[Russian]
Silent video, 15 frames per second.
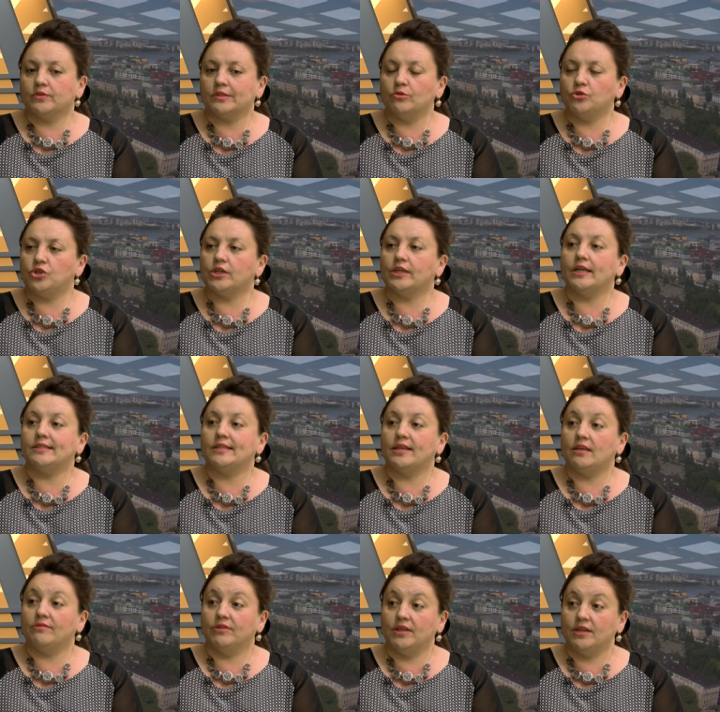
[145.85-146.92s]
в случаях, если
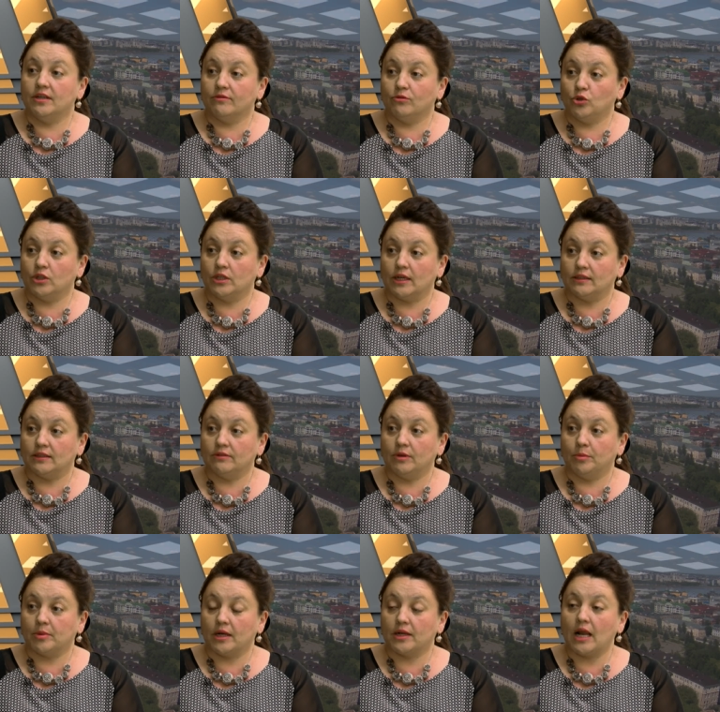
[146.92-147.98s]
они выигрывают
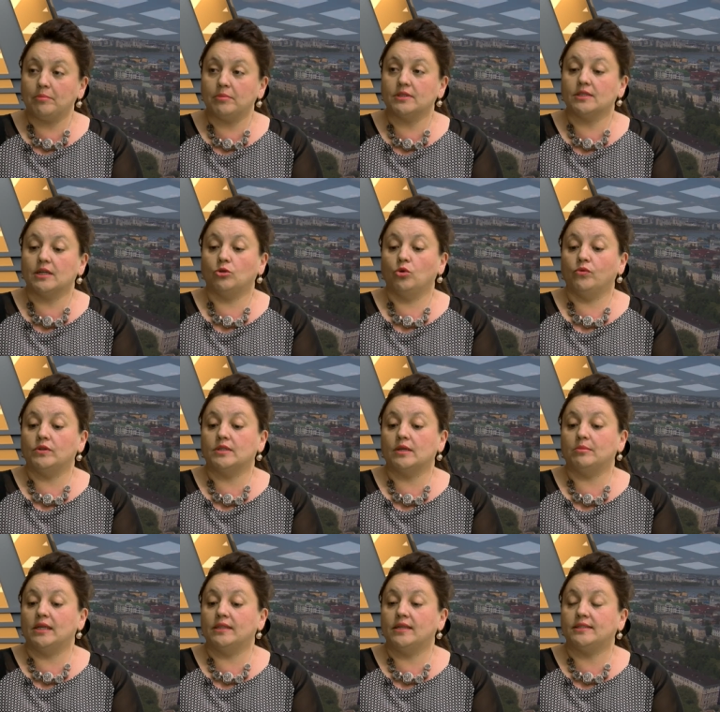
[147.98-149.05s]
грантовые программы,
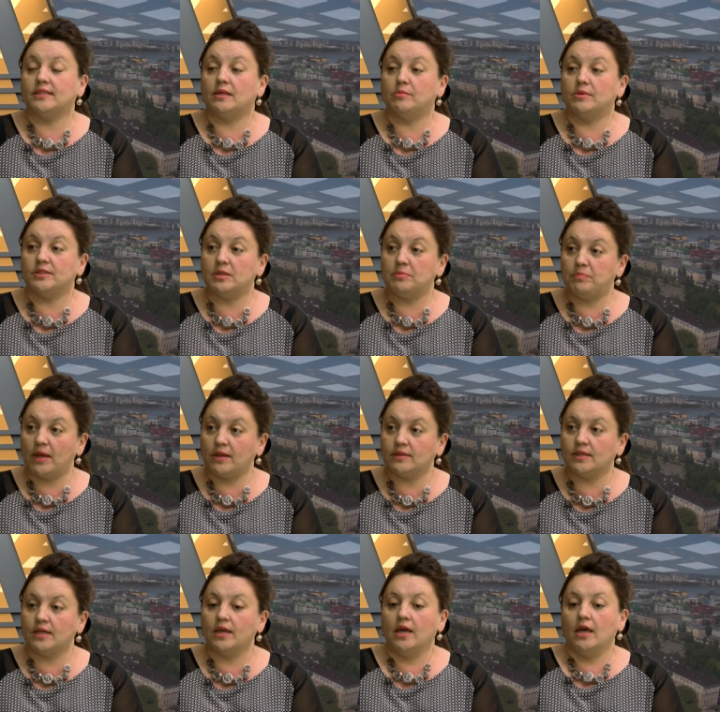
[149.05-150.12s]
становятся обладателями
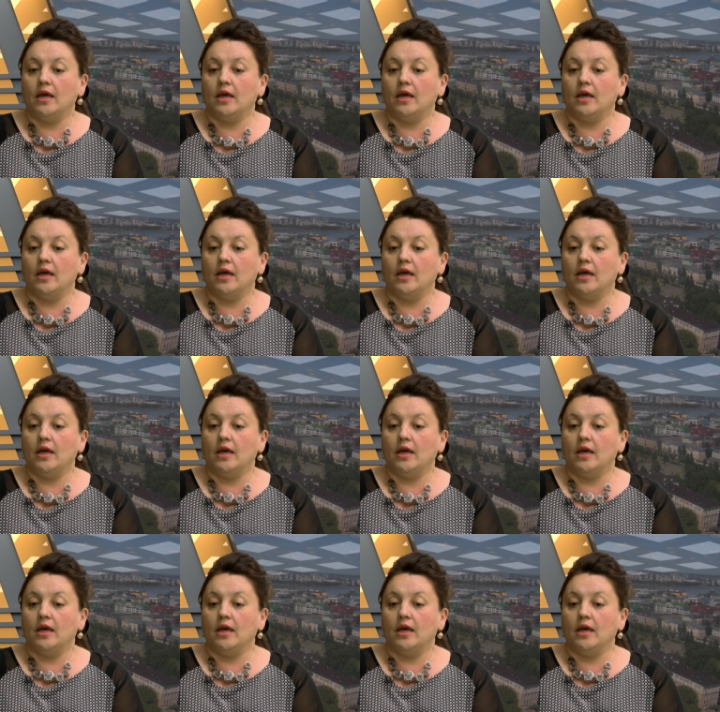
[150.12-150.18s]
стипендий.